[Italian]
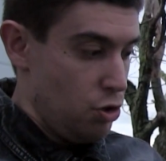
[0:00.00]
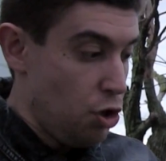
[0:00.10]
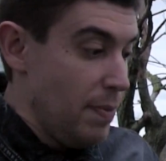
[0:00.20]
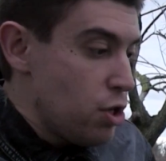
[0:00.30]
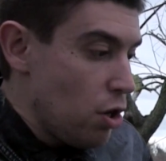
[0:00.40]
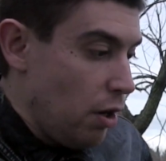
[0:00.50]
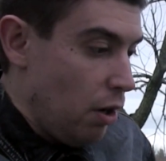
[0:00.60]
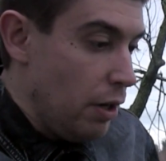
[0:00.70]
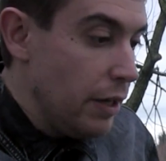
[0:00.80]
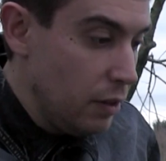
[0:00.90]
Ci ho messo
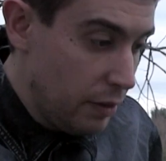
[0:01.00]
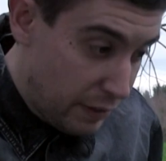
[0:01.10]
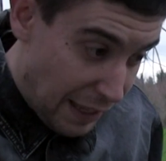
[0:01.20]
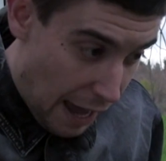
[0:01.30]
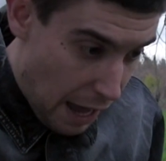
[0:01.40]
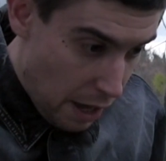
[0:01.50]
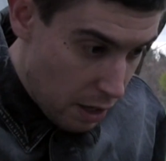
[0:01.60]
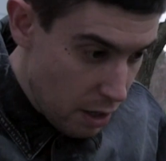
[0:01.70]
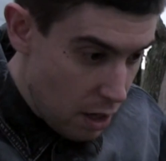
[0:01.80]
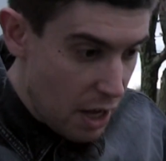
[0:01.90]
il tè
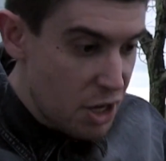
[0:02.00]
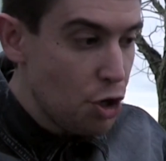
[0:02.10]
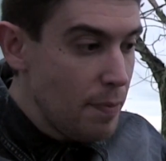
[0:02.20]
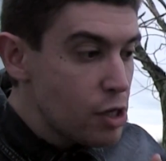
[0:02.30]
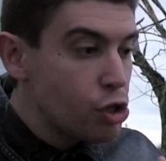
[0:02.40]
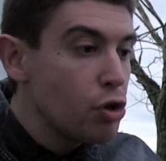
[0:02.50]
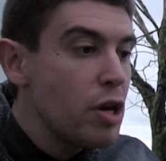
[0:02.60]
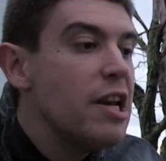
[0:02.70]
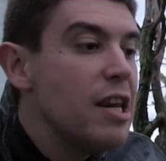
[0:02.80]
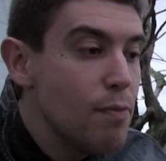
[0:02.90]
e ci ho messo
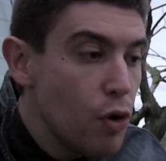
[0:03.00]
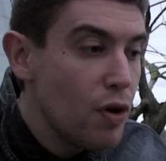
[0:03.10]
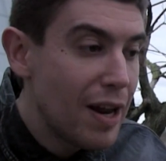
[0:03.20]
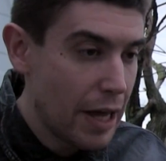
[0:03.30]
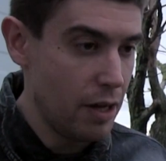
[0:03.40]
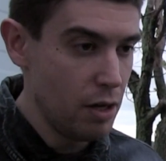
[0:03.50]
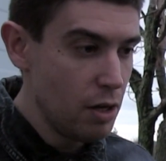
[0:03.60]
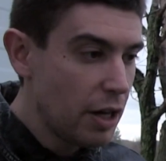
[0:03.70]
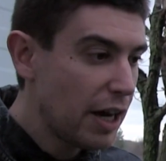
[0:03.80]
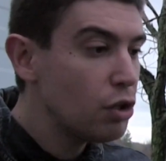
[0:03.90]
il
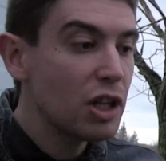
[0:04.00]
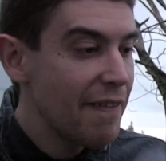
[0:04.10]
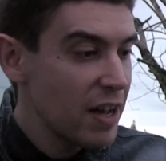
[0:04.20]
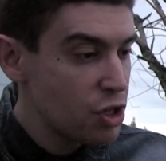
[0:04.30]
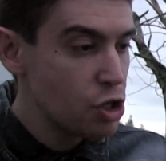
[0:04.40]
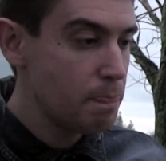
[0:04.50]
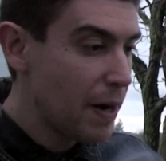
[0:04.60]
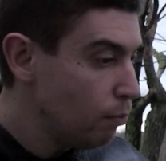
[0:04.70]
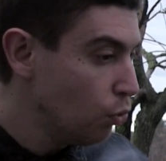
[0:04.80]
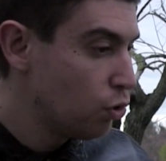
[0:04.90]
limone. Credo di averci
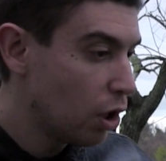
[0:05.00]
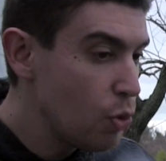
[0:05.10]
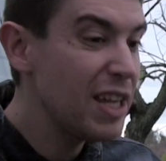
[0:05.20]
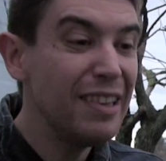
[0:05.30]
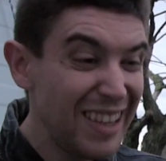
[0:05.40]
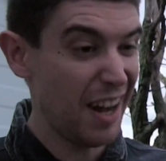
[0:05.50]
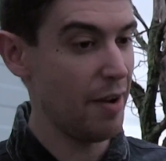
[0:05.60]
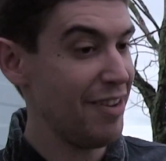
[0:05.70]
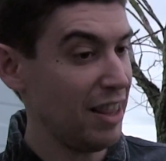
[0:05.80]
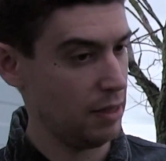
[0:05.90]
spremuto
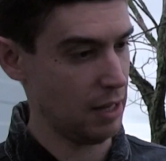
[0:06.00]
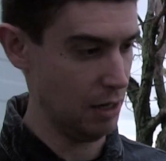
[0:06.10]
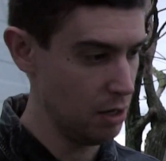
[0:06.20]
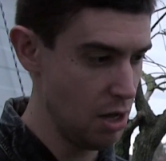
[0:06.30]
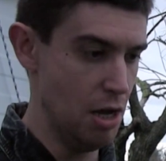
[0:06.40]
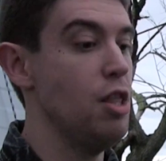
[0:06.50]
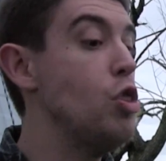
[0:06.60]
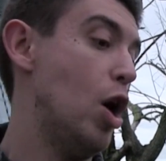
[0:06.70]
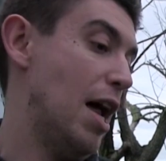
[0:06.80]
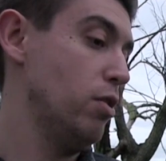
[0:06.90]
un'intera fetta.
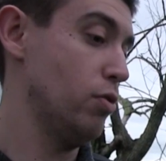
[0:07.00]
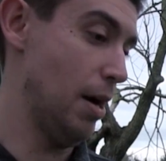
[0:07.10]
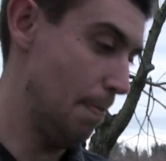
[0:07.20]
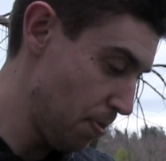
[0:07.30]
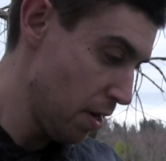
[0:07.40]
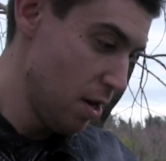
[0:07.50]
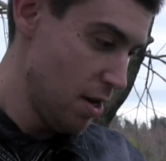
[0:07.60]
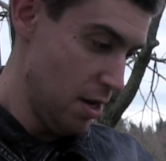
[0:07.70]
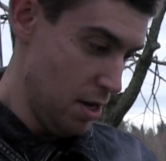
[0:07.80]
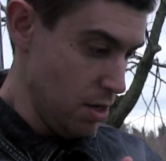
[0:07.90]
No, allora.
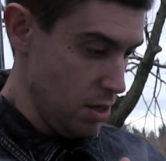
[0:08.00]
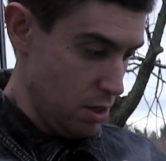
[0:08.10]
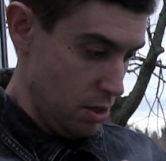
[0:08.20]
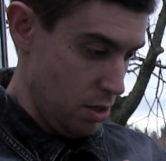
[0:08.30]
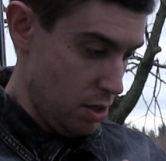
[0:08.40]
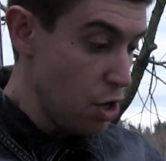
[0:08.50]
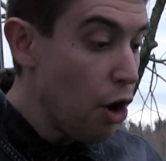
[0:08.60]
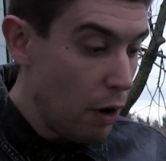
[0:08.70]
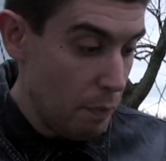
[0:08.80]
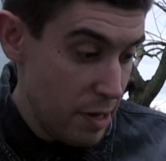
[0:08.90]

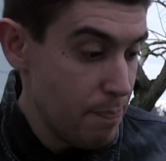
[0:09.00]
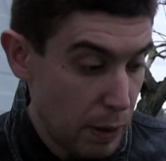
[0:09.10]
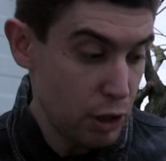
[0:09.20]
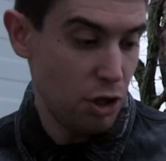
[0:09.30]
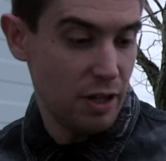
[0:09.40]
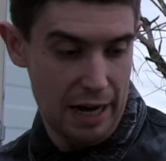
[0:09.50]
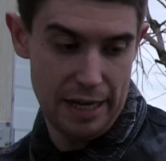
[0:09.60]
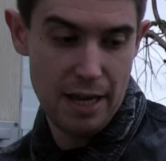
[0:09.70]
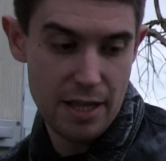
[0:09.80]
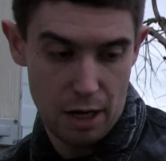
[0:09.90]
Io gli posso
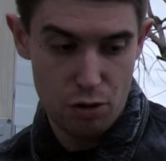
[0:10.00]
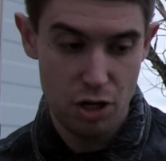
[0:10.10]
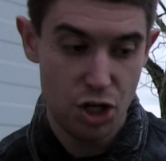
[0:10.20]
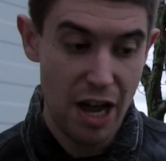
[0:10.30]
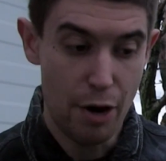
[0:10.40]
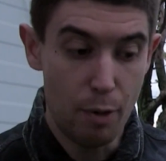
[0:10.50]
andare a chiedere 12